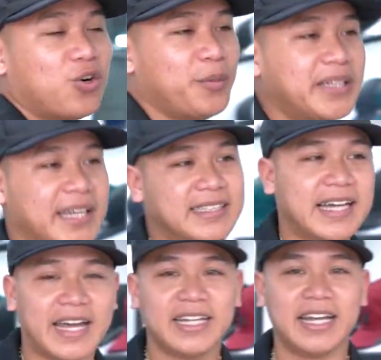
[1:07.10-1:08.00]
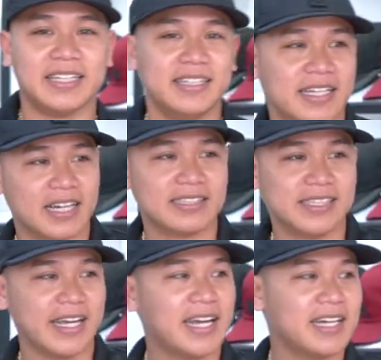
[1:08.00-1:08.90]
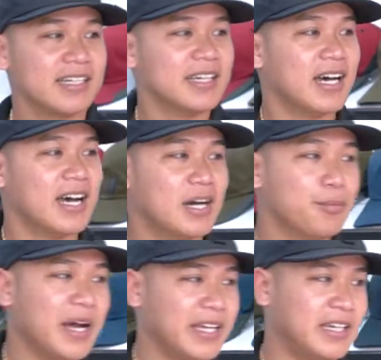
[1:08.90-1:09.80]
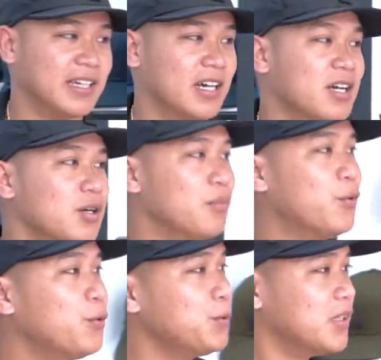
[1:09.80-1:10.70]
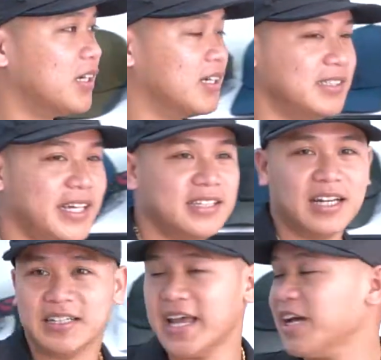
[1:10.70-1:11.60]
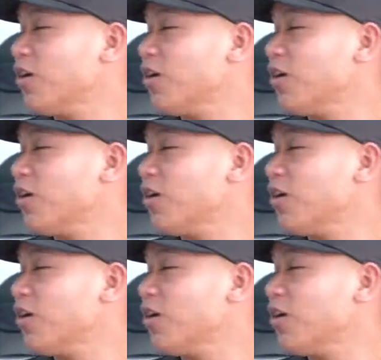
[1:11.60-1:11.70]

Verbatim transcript: khối bên tay trái này thì ờ, sẽ ờ, bày ờ, mũ ở trên kệ